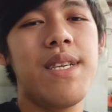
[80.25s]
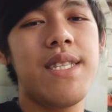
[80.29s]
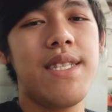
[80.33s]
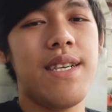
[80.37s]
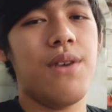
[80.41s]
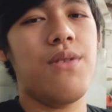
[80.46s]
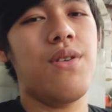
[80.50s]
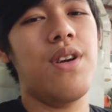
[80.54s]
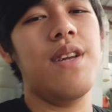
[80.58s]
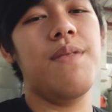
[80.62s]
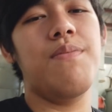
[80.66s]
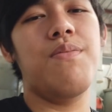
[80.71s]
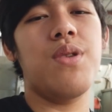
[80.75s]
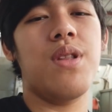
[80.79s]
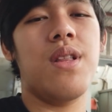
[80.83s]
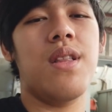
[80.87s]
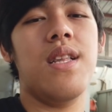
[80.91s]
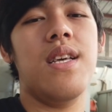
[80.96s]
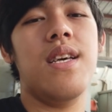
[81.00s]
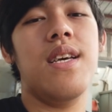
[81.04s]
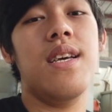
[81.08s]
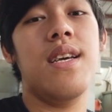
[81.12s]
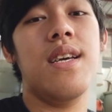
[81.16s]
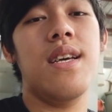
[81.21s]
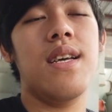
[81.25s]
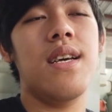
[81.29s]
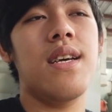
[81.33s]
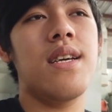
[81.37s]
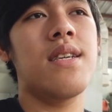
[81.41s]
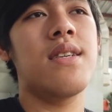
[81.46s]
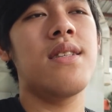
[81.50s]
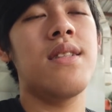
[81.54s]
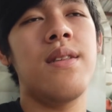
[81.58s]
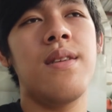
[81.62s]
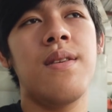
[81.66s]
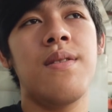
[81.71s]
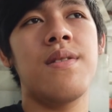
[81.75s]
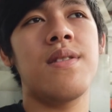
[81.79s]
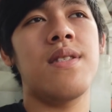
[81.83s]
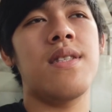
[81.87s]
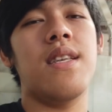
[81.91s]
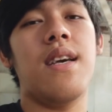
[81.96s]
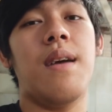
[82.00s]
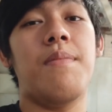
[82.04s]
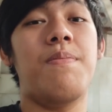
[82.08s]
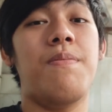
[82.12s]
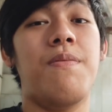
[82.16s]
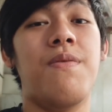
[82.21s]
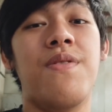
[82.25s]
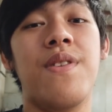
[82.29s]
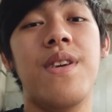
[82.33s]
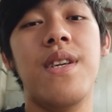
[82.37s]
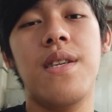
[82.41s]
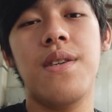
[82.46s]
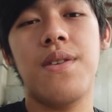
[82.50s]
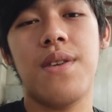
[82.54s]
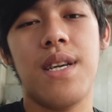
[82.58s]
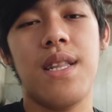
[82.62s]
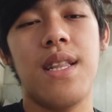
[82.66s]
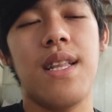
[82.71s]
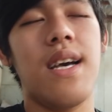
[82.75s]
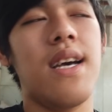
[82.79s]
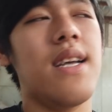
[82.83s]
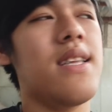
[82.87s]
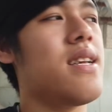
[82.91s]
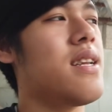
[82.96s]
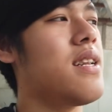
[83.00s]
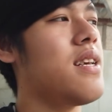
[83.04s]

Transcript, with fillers: bisa gue liput di setiap video kita.